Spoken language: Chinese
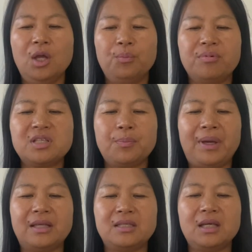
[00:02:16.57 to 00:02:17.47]
不是
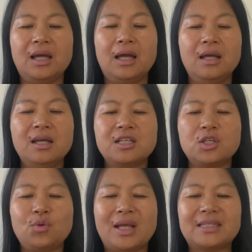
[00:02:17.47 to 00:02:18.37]
北京啊，
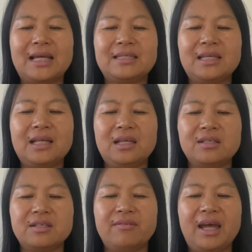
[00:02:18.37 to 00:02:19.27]
是远在千
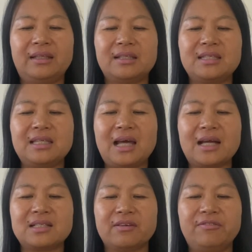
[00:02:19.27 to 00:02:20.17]
里之外的其
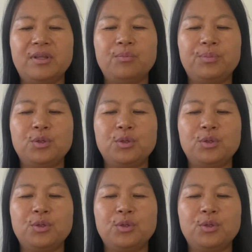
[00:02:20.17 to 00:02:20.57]
他省份，